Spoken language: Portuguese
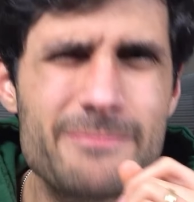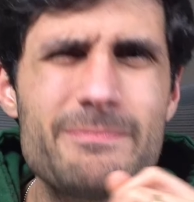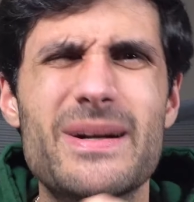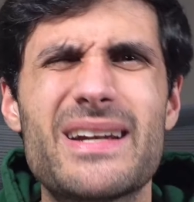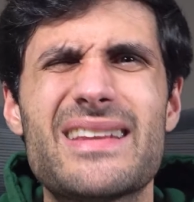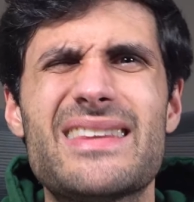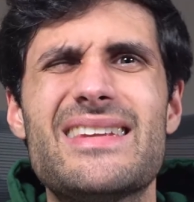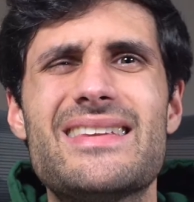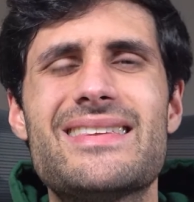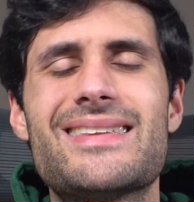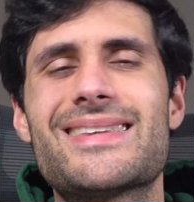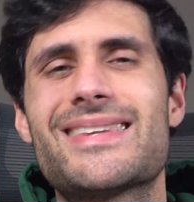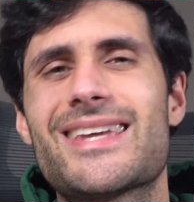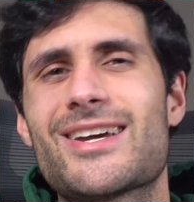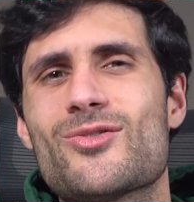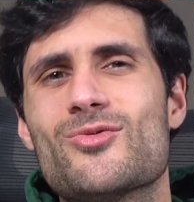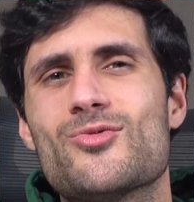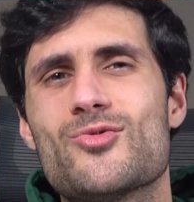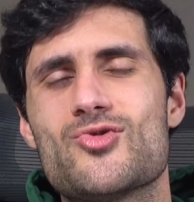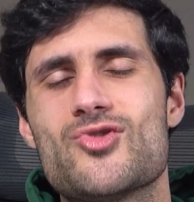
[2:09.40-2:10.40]
partido da
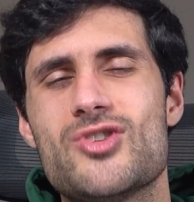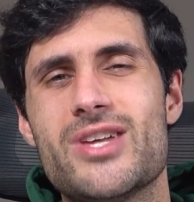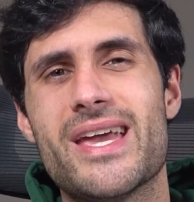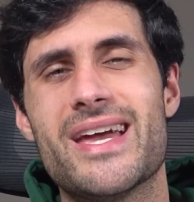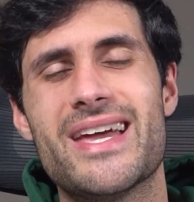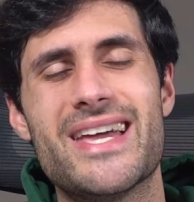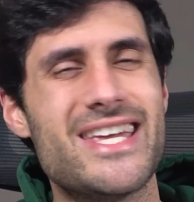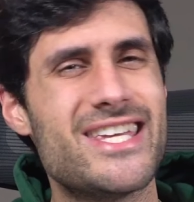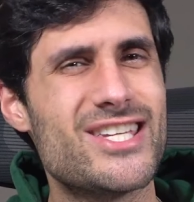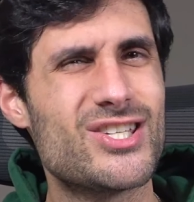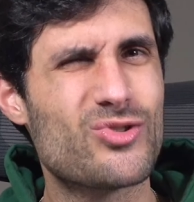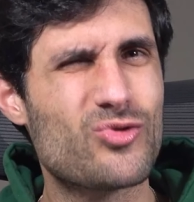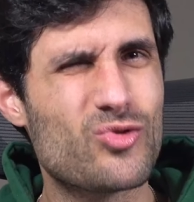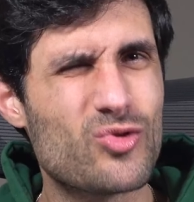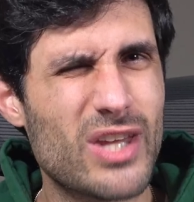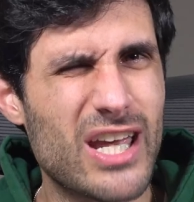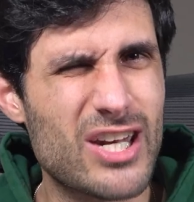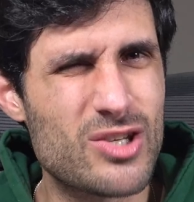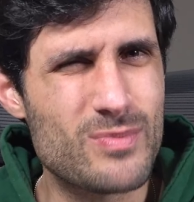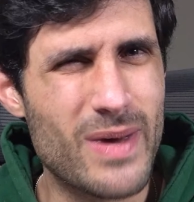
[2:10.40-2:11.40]
tecnologia e a
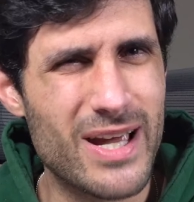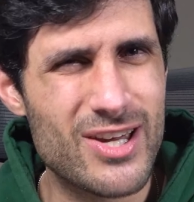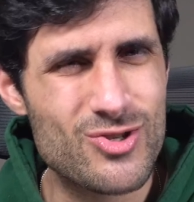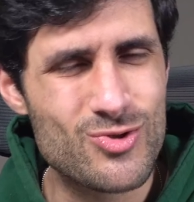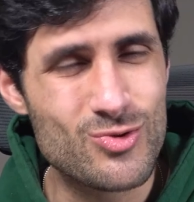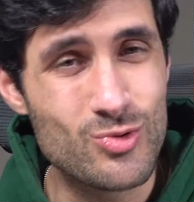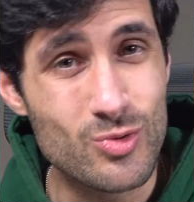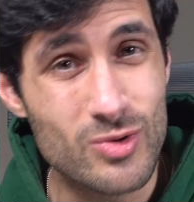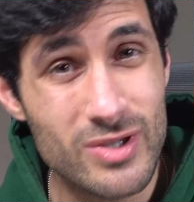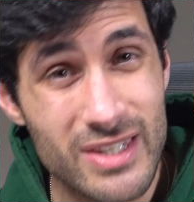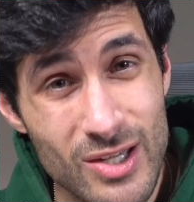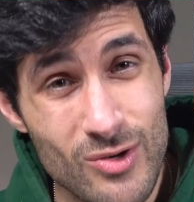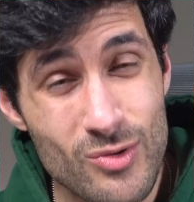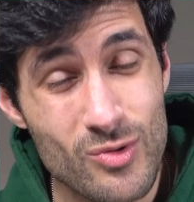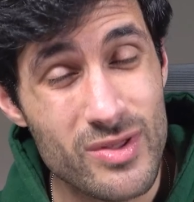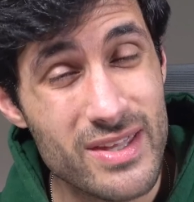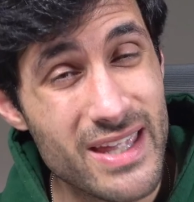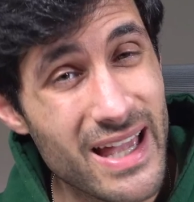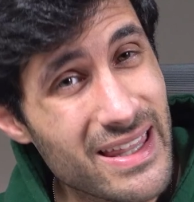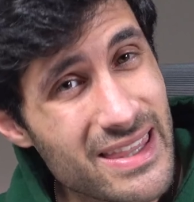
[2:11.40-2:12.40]
desfrutares mais do
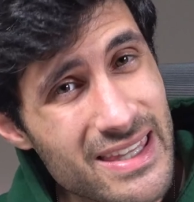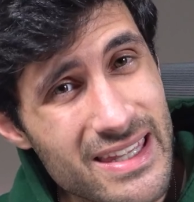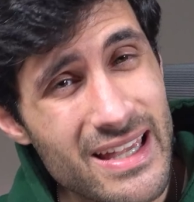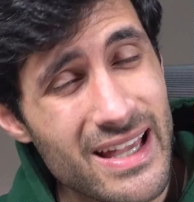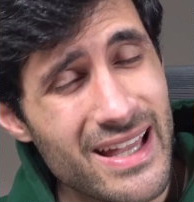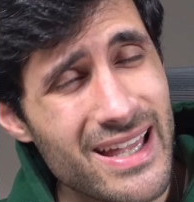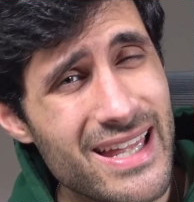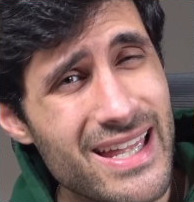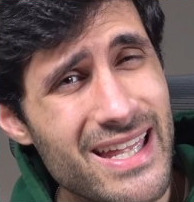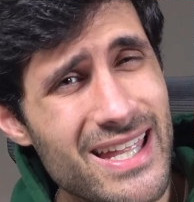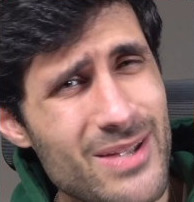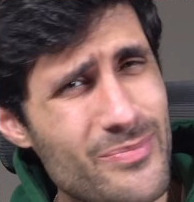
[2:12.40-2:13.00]
teu dia-a-dia, -dia.